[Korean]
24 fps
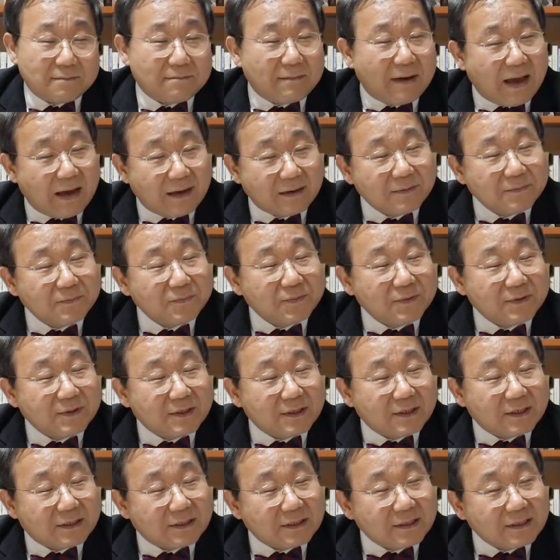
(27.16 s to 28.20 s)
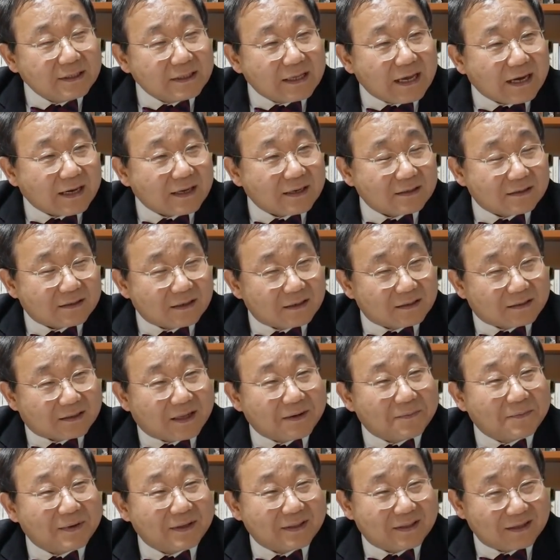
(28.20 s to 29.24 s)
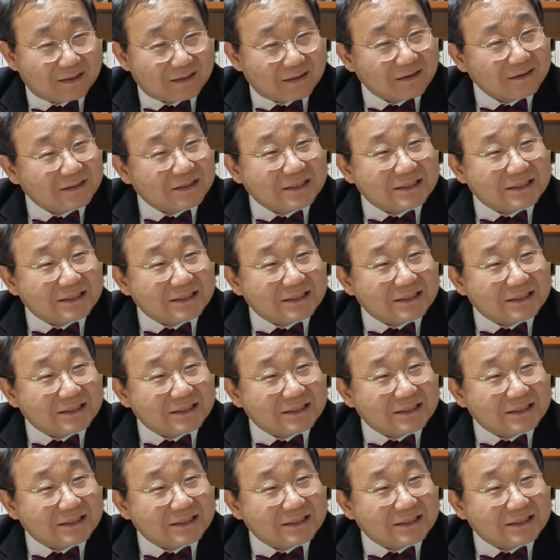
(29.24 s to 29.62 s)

많은 분들이 그런 이야기를 들을 때마다 더